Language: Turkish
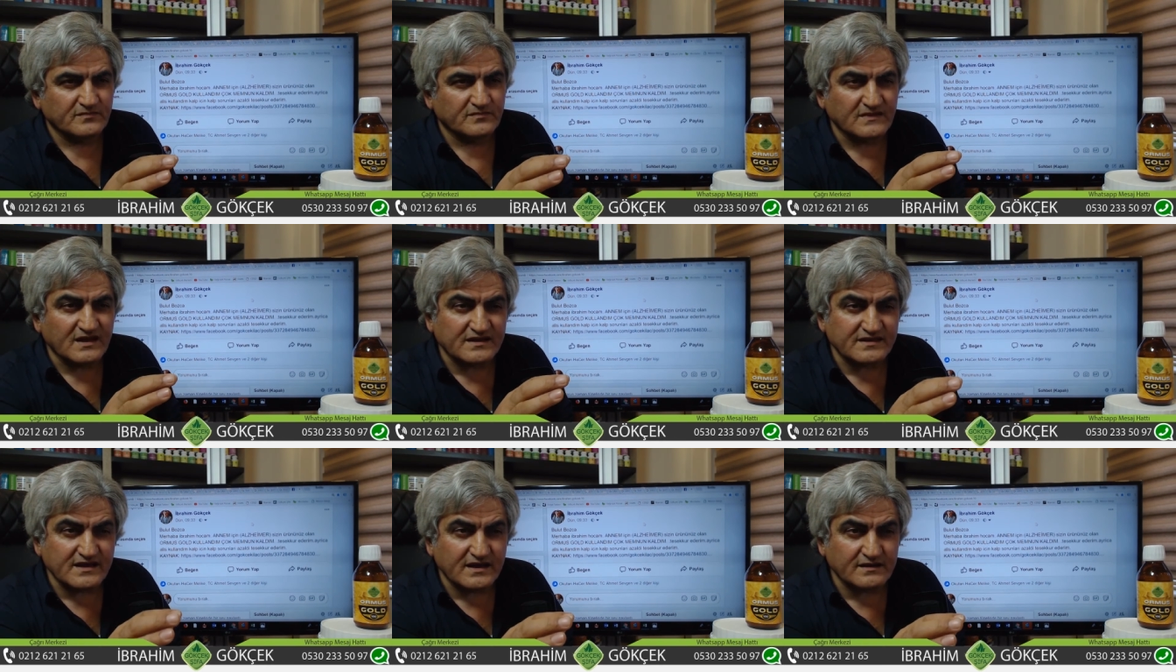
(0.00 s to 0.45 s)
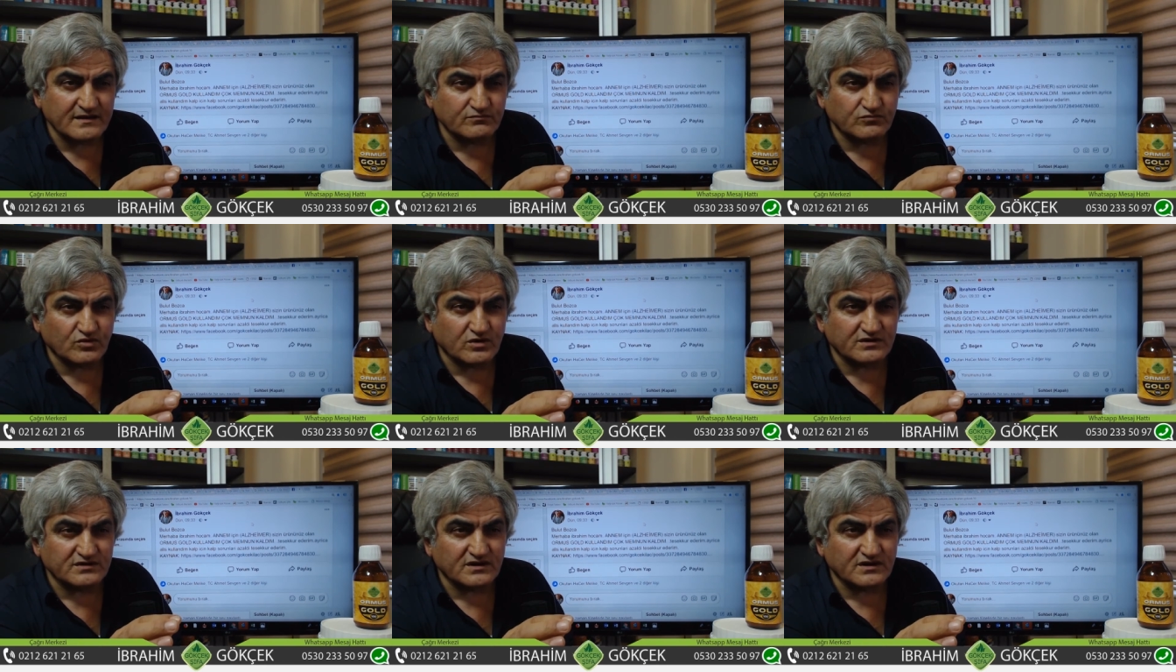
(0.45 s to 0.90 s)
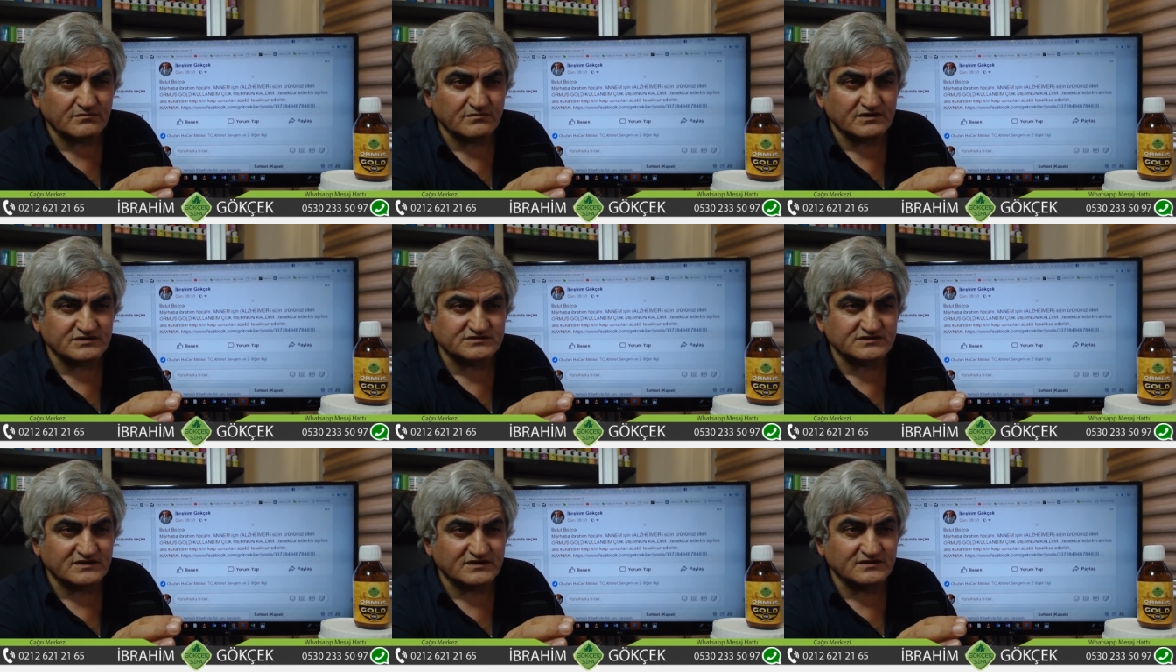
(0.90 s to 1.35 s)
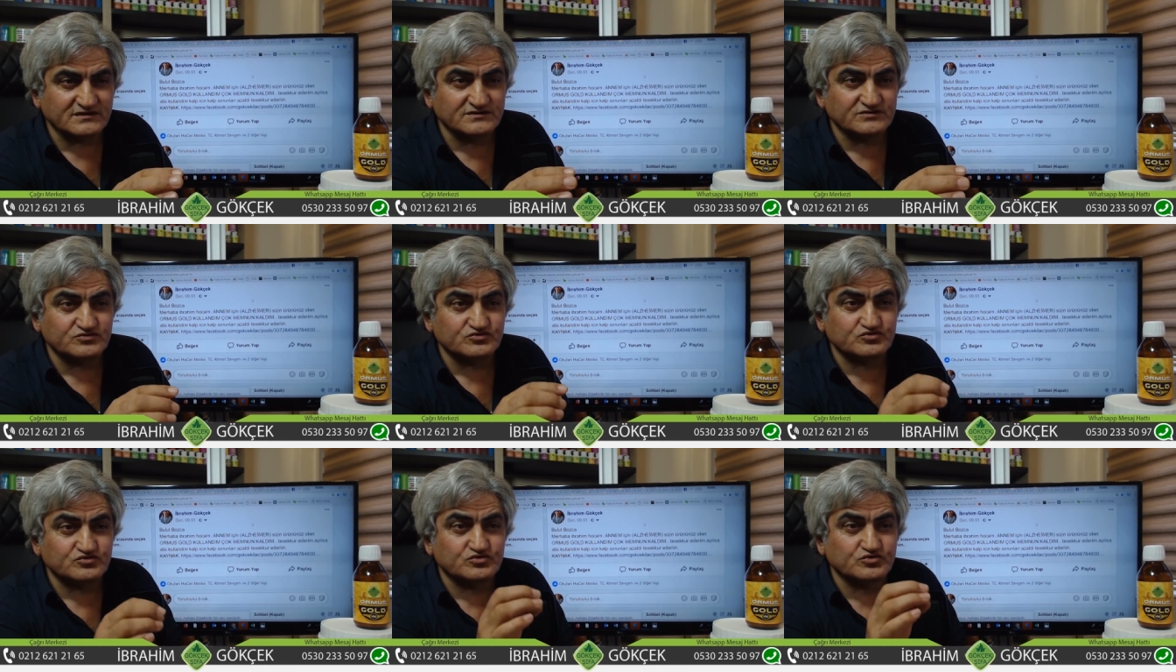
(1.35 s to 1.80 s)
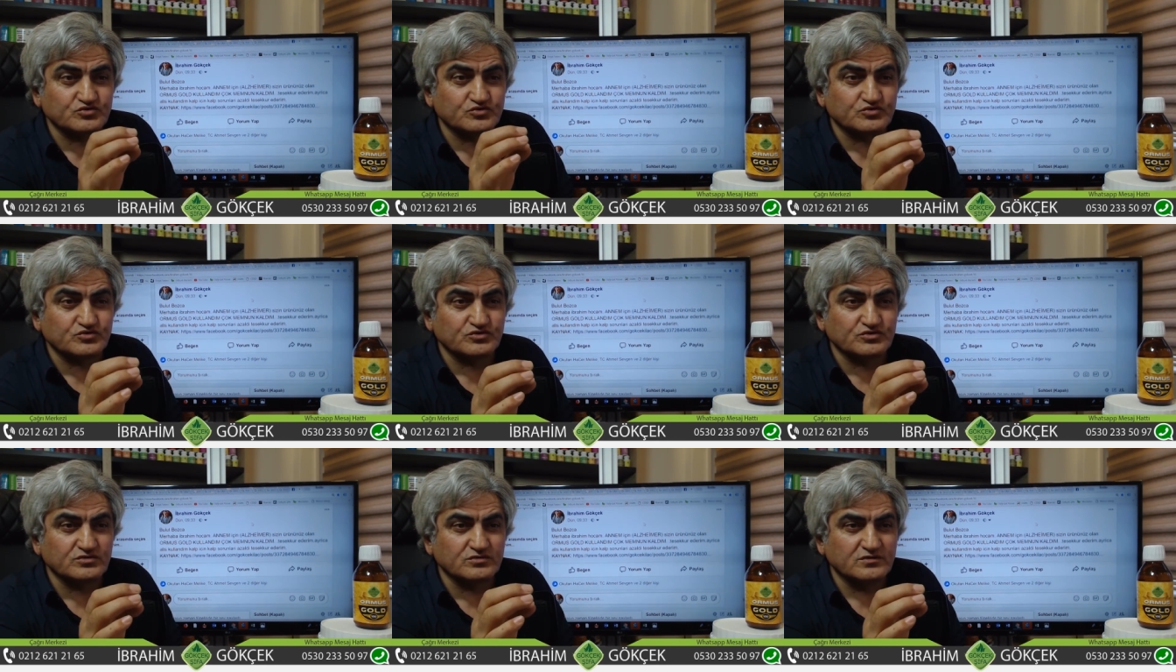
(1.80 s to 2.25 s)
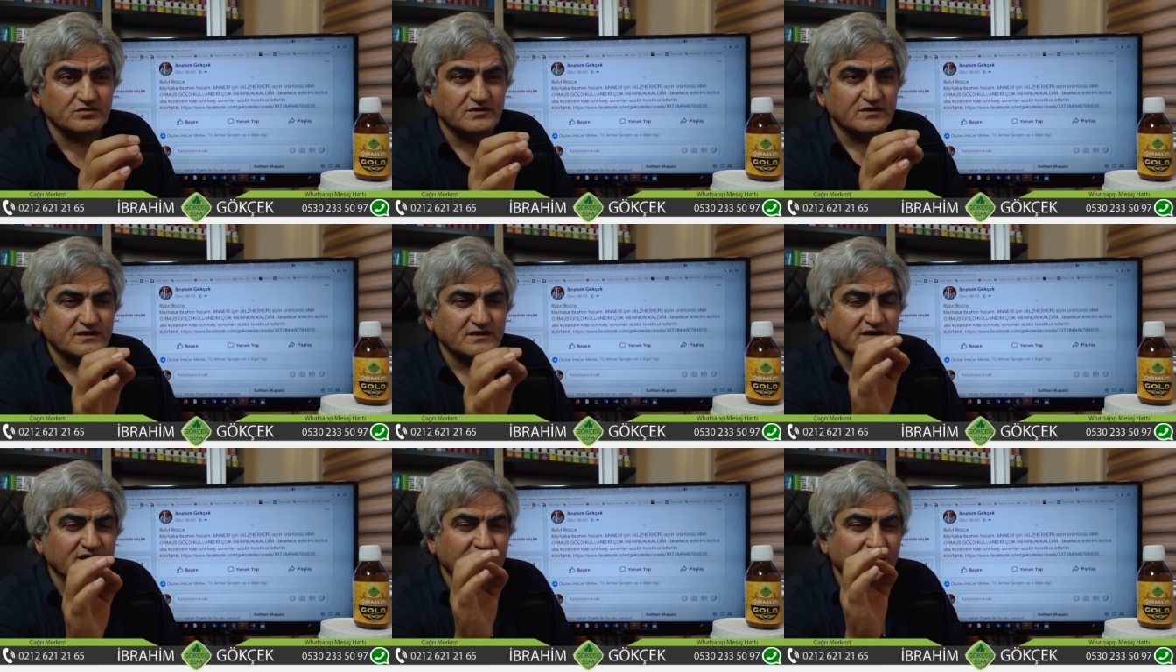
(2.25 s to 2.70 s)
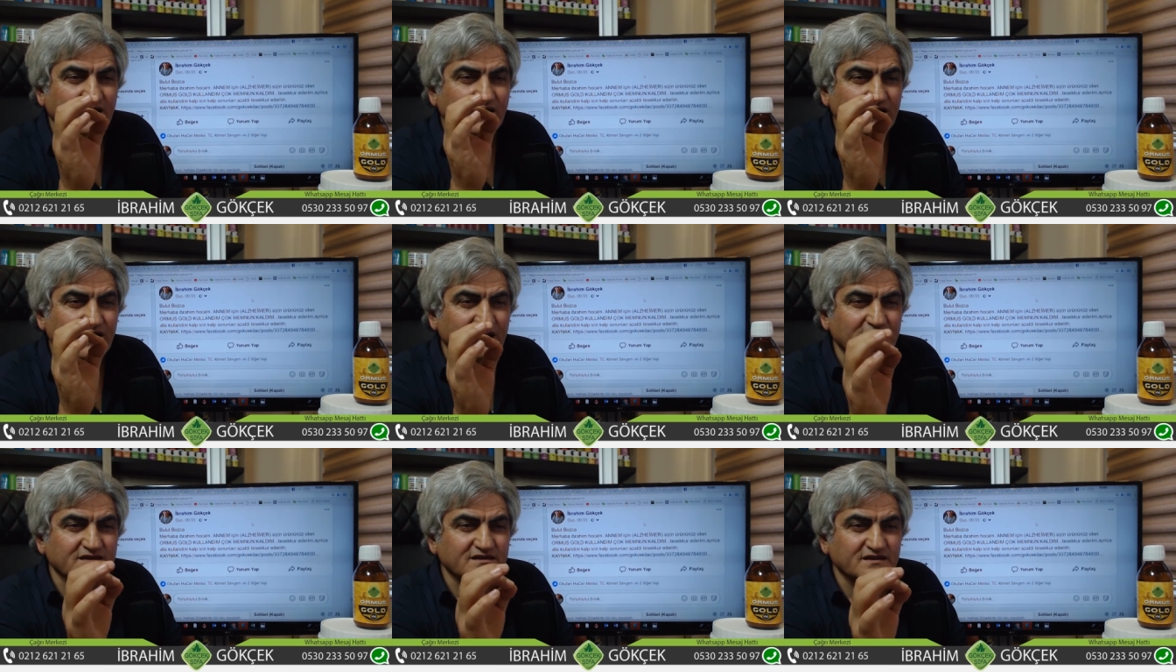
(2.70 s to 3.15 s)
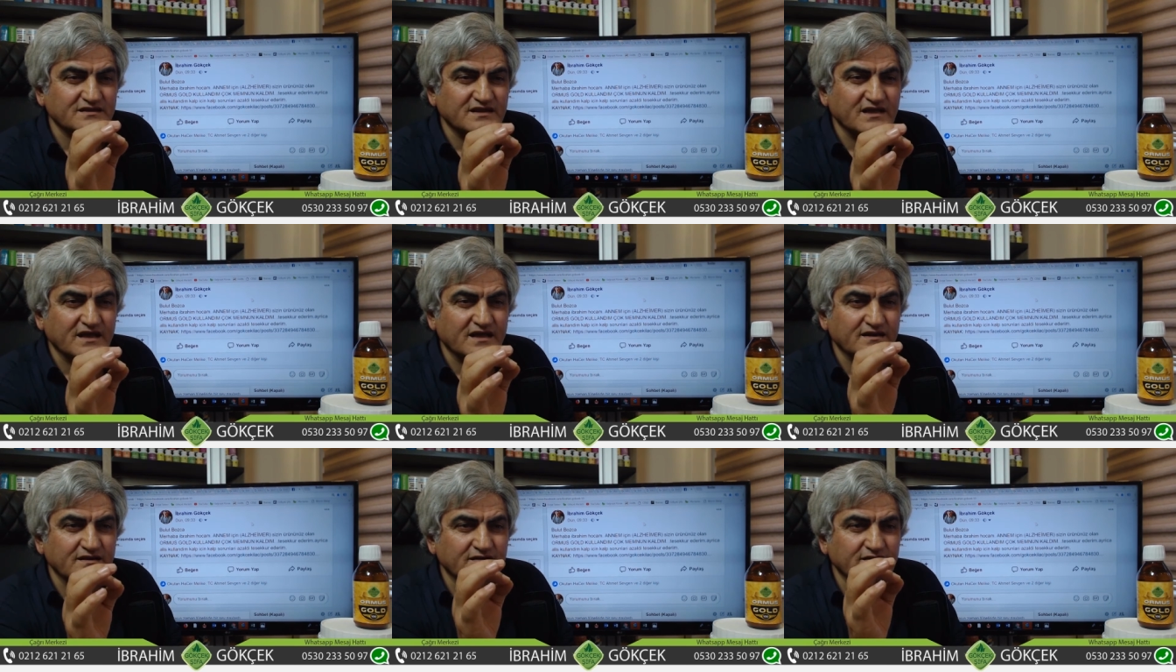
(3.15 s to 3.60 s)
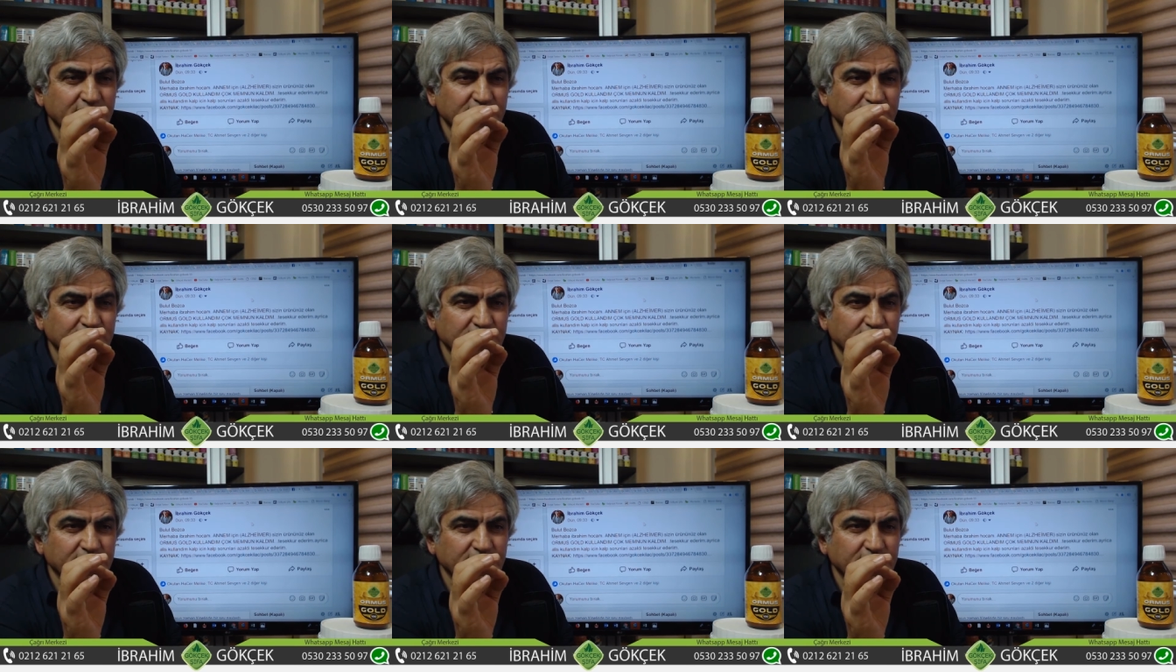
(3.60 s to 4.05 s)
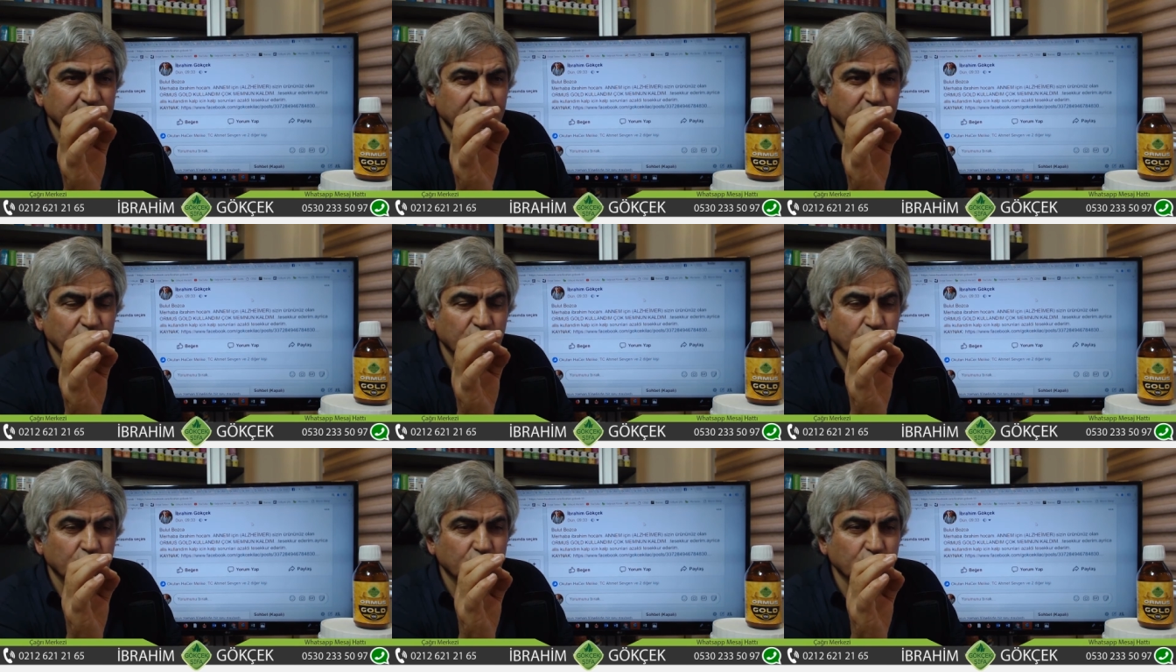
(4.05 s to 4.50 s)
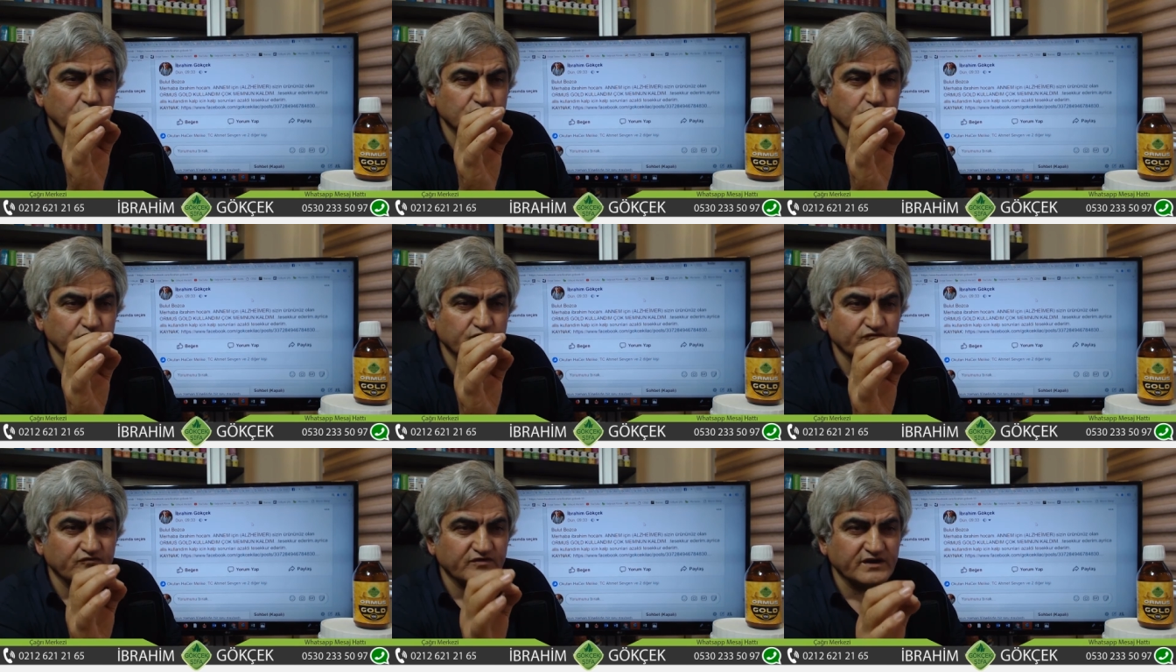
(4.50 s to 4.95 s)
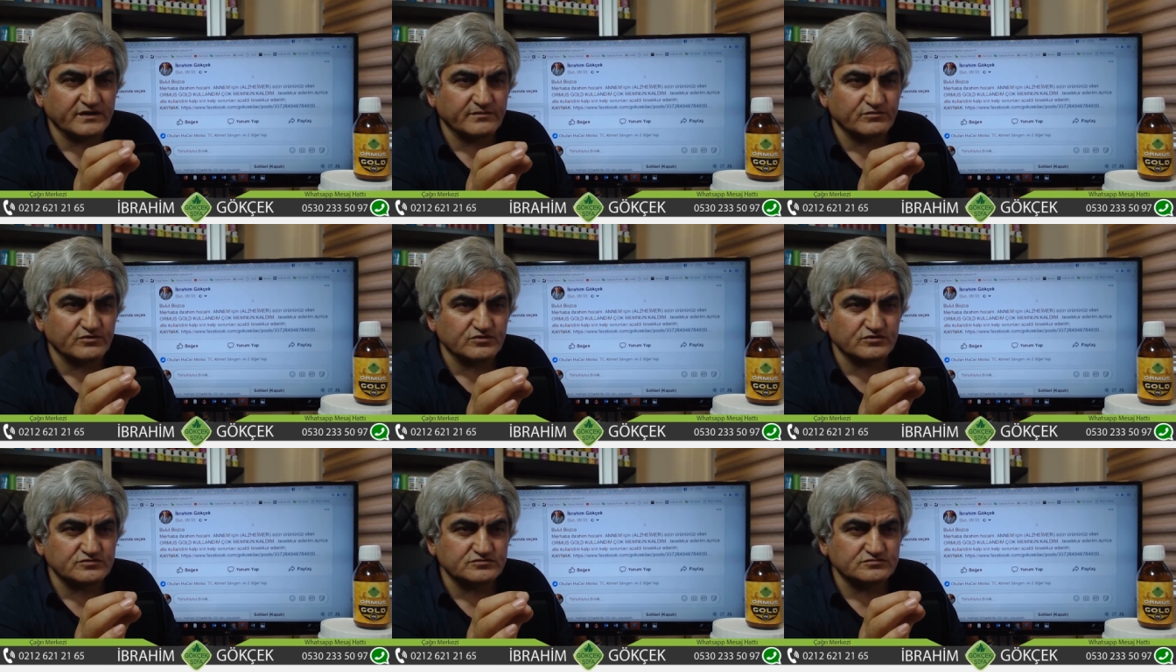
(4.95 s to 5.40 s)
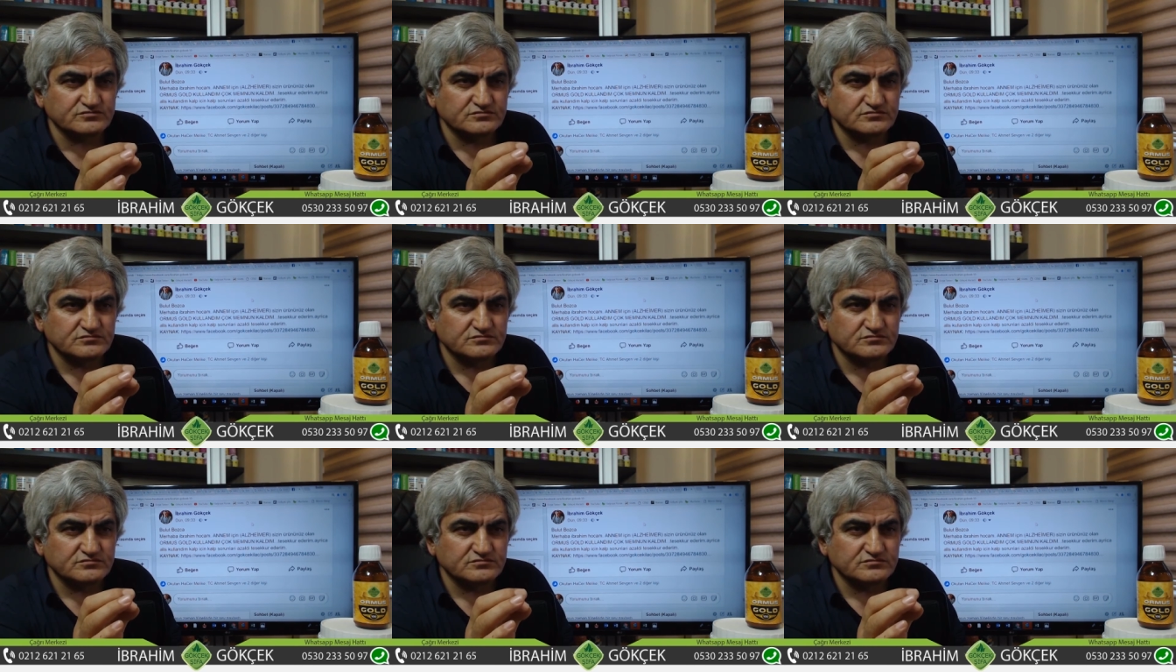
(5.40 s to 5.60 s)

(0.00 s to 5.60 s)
Neden bu kadar başarılıyız? Çünkü kaliteden ödün vermiyoruz.